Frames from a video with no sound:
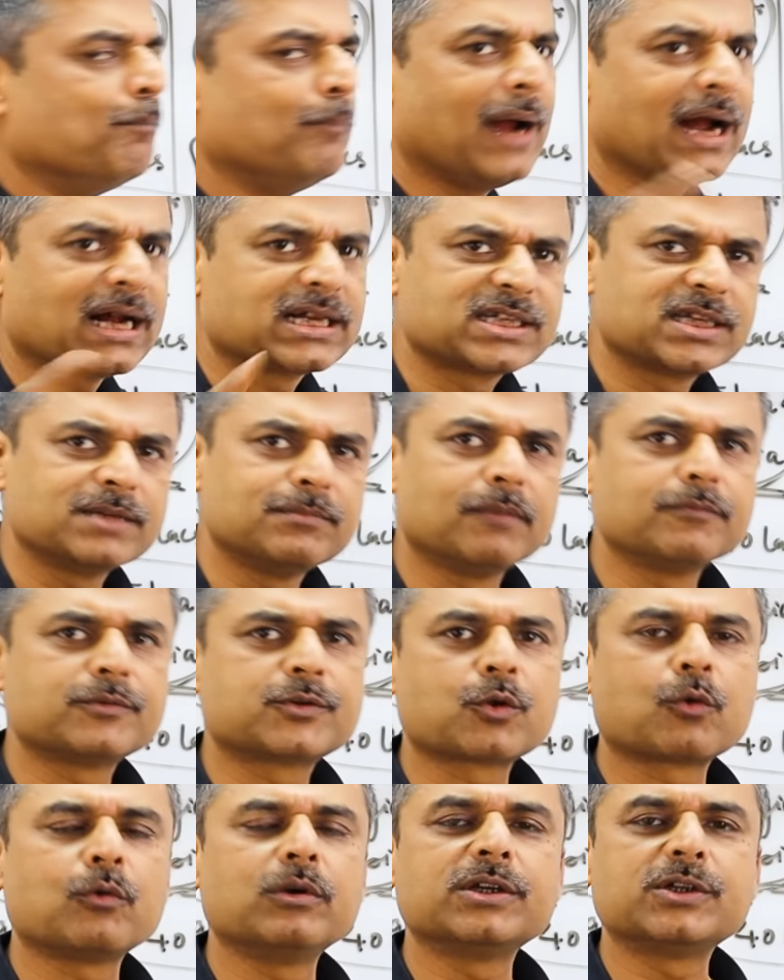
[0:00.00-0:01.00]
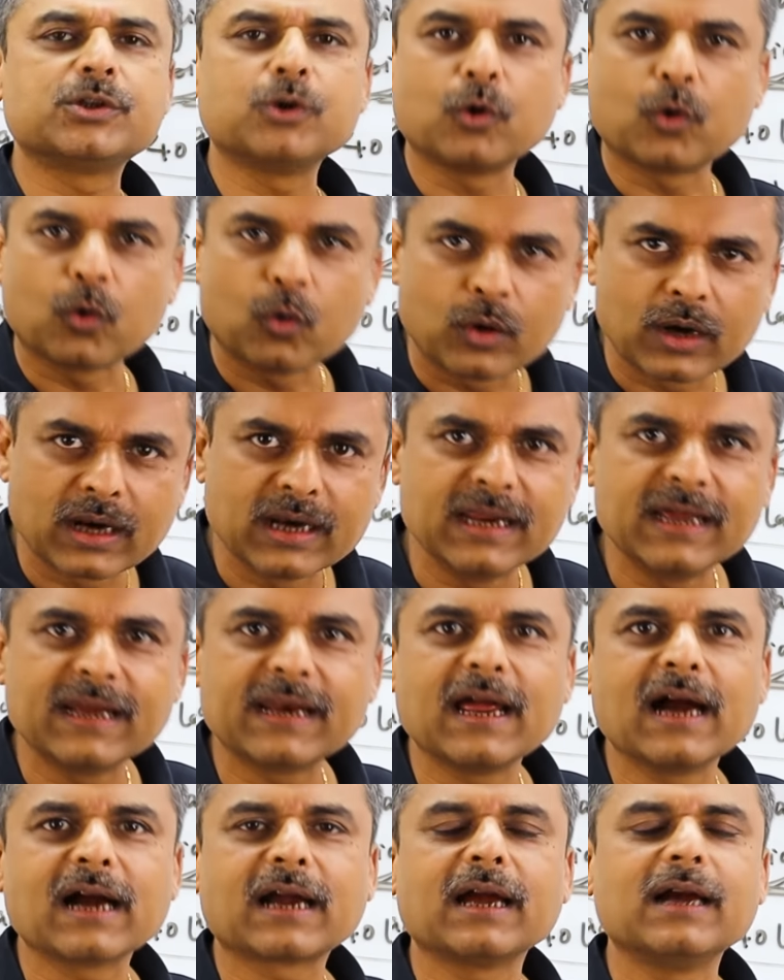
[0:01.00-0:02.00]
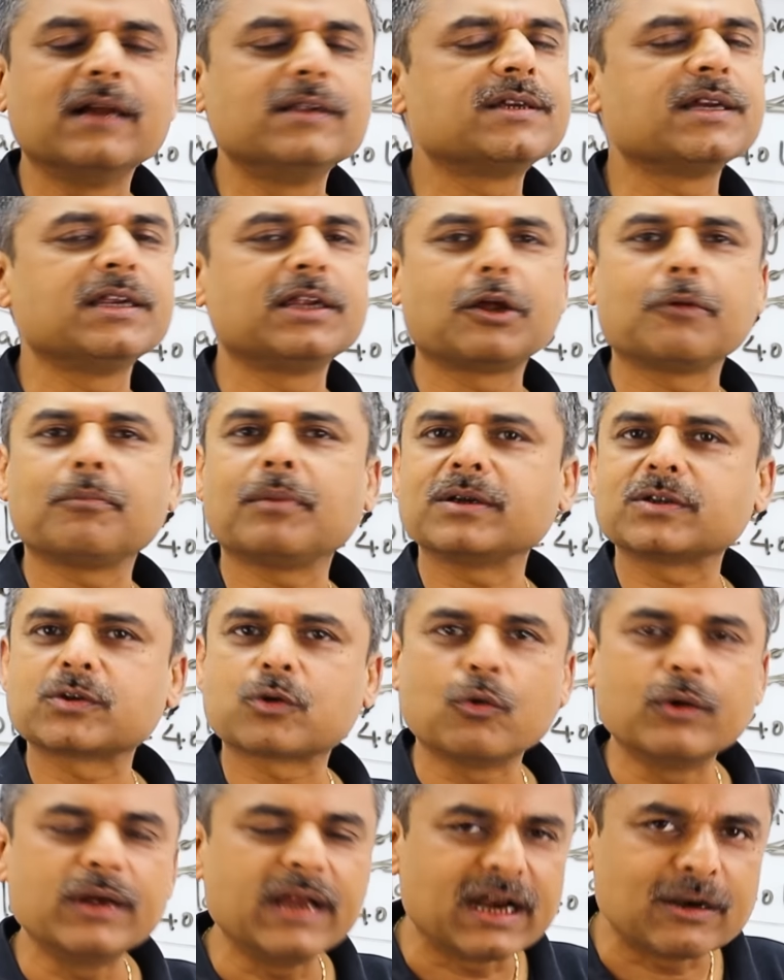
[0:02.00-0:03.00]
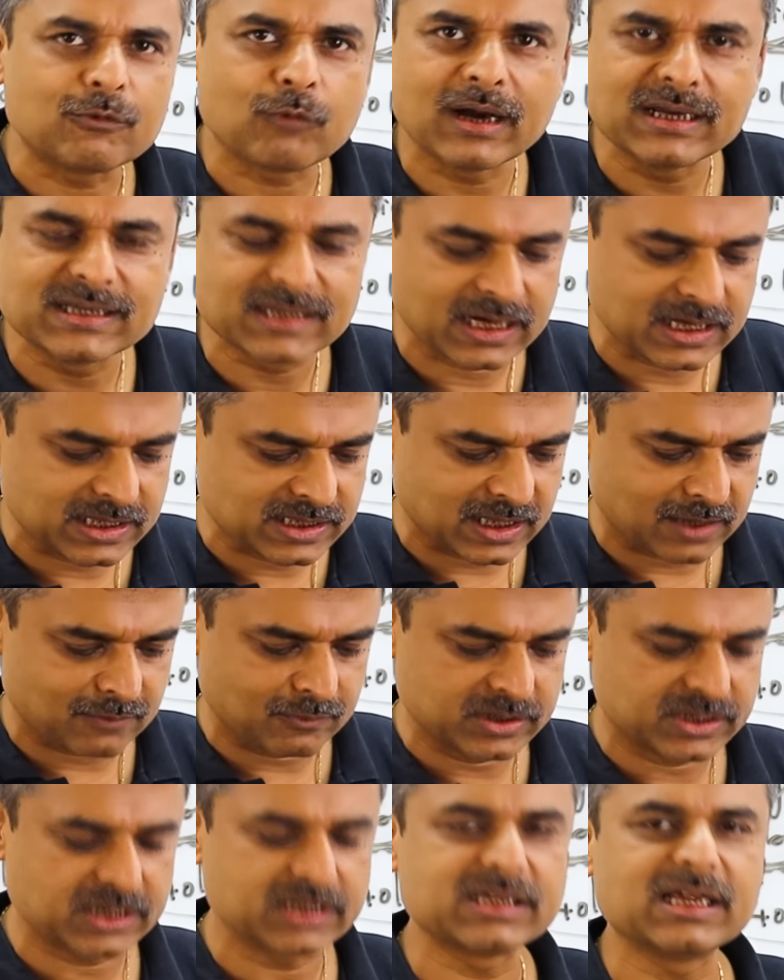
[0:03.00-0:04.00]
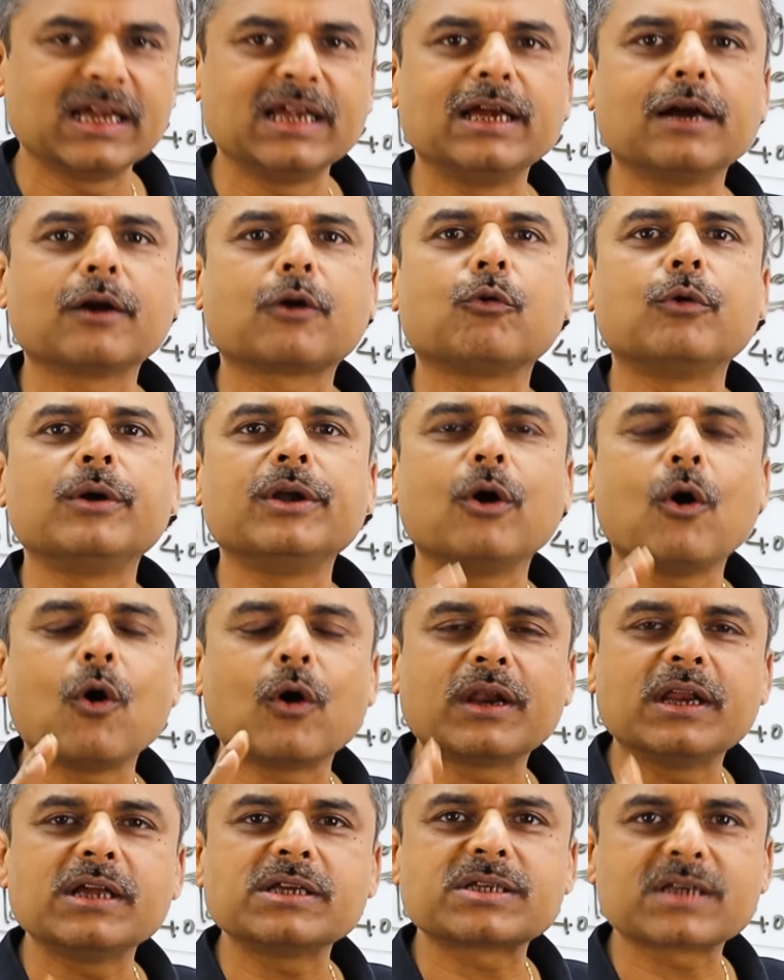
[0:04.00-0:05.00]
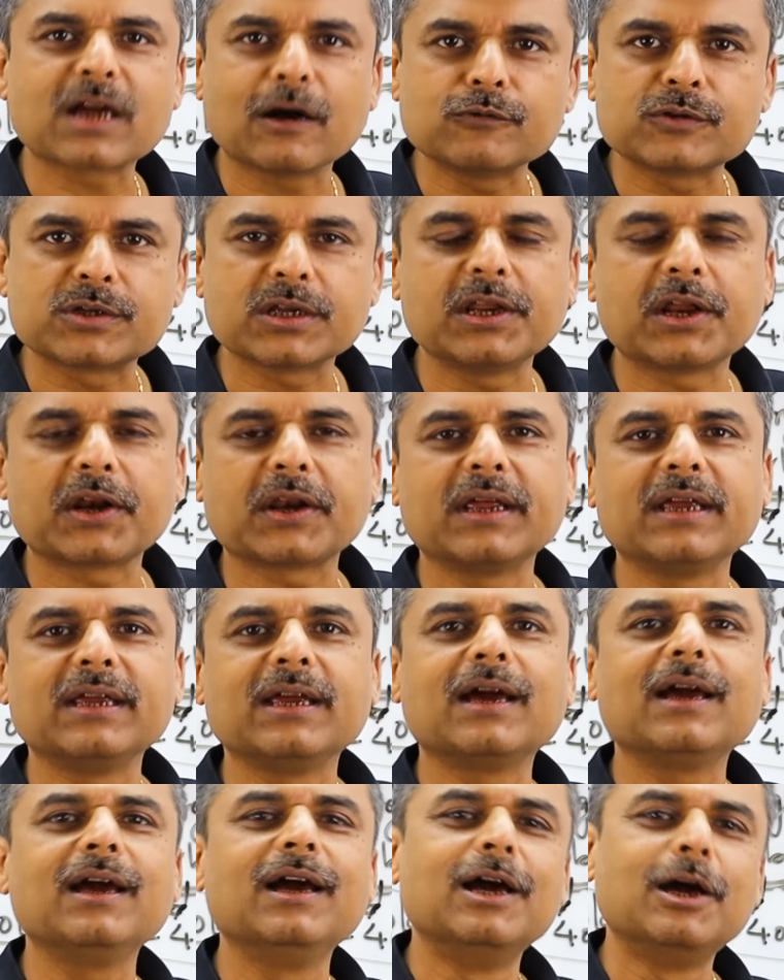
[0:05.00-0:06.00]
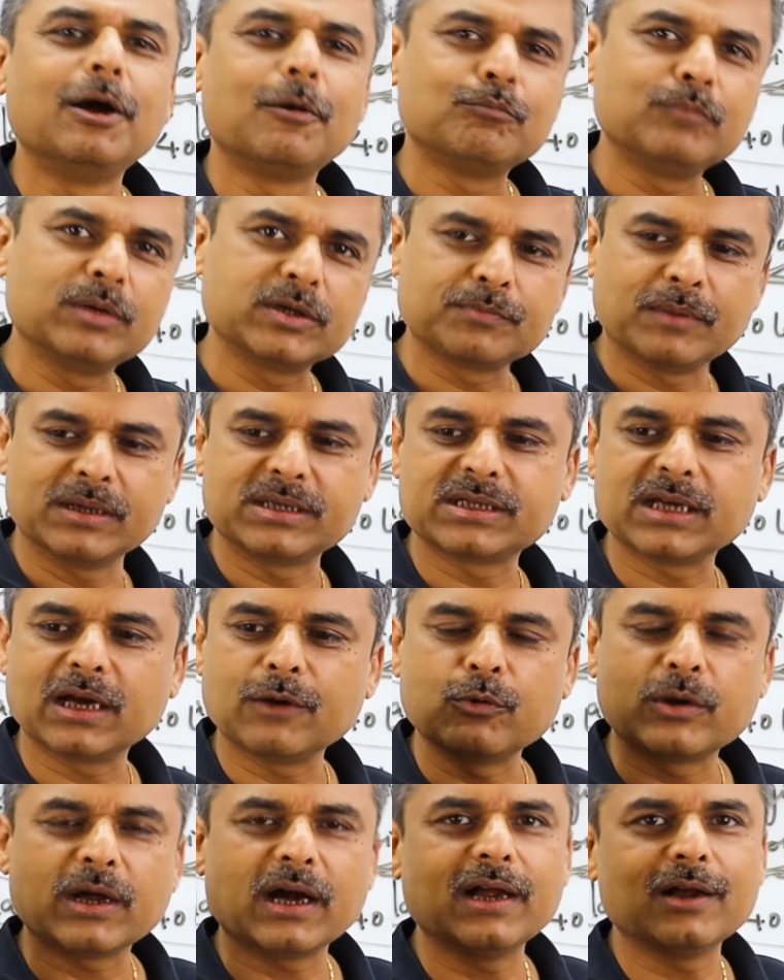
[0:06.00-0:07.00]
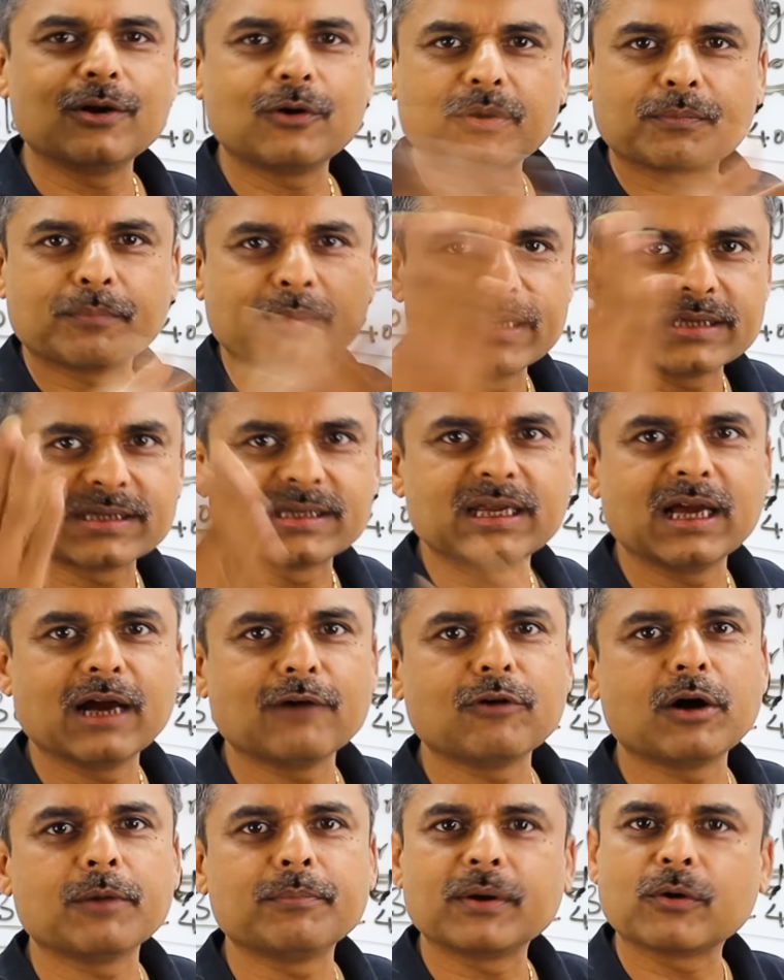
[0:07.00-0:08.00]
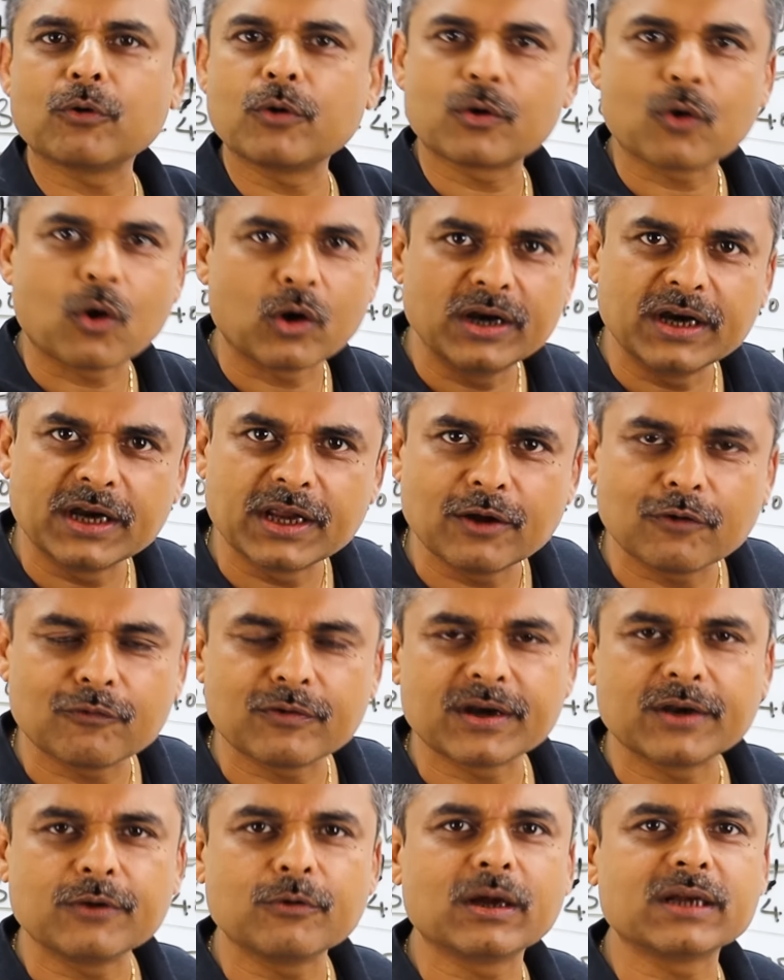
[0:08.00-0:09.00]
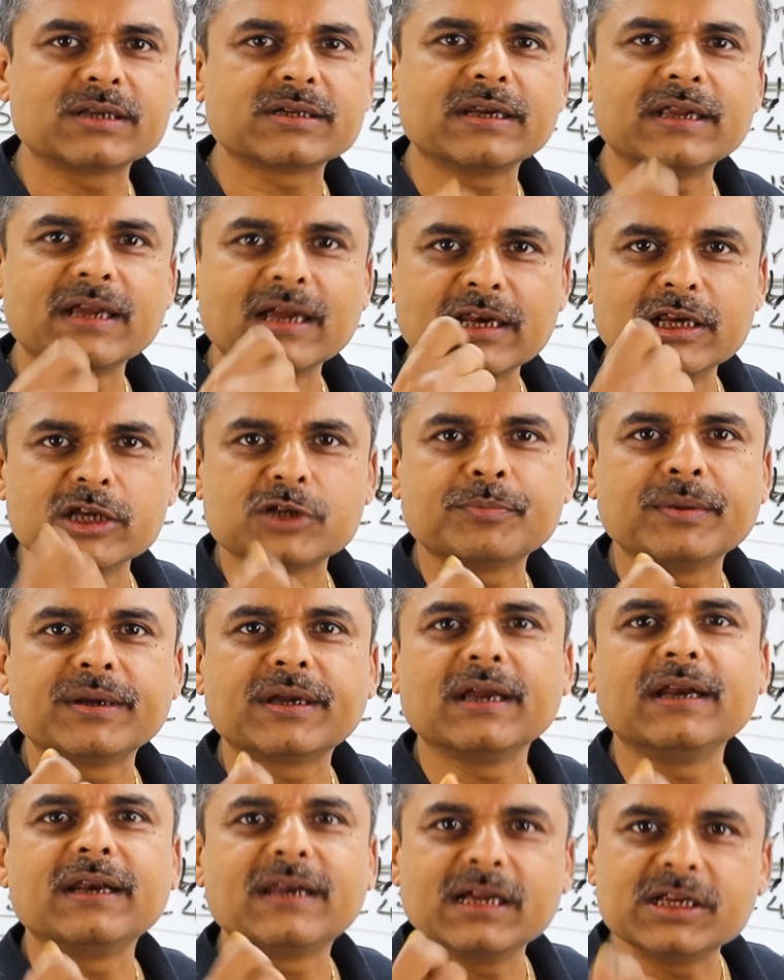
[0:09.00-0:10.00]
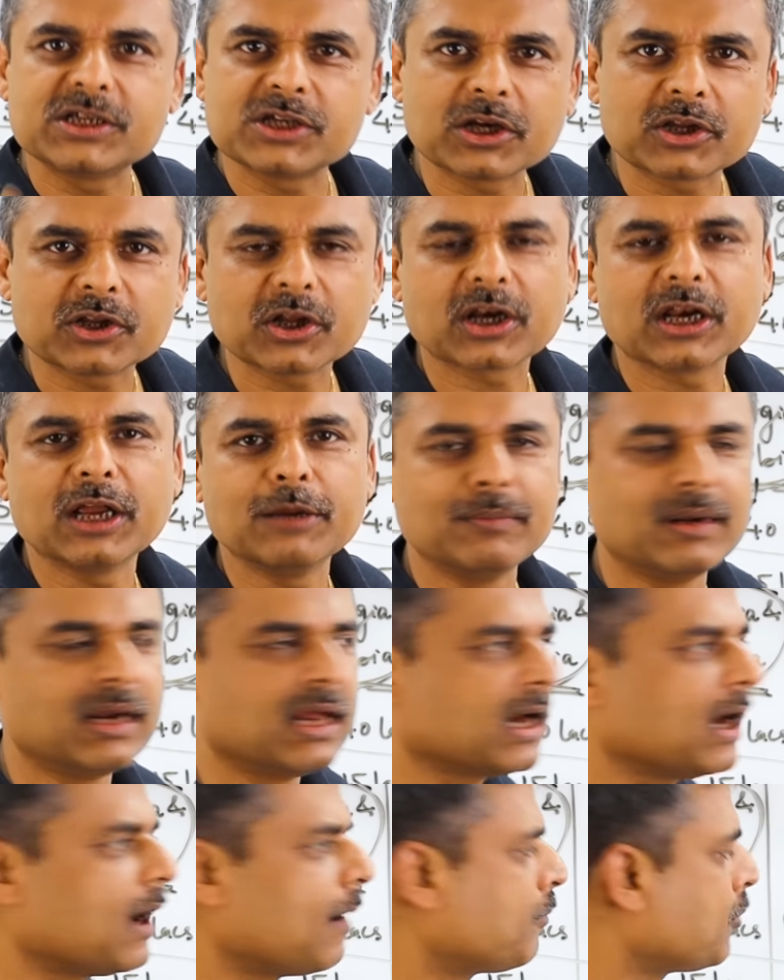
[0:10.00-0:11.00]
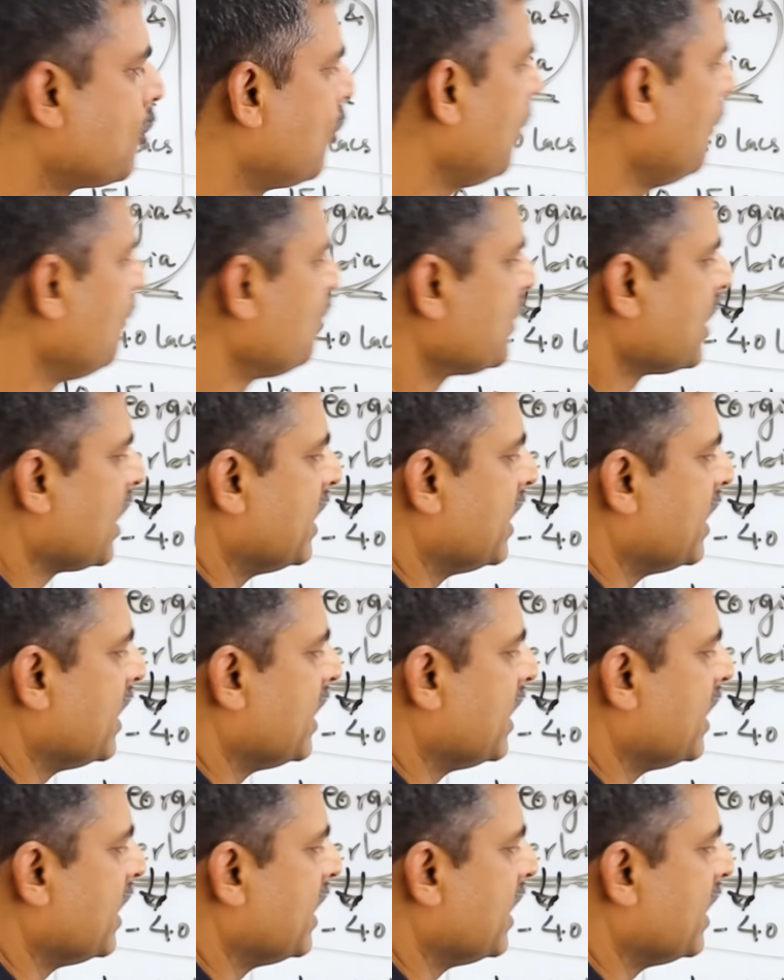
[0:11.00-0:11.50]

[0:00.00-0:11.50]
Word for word: मैक्सिमम स्टूडेंट्स जो रूरल एरिया के हैं जिनके पास कोई एडवाइजरी सर्विसेज नहीं है कोई ऑनेस्ट काउंसलर नहीं है बस बच्चा उठाया और भेज दिया वहाँ पे कोई क्वालिटी ऑफ एजुकेशन इंग्लिश स्पीकिंग टीचर तक नहीं मिलेगा आपको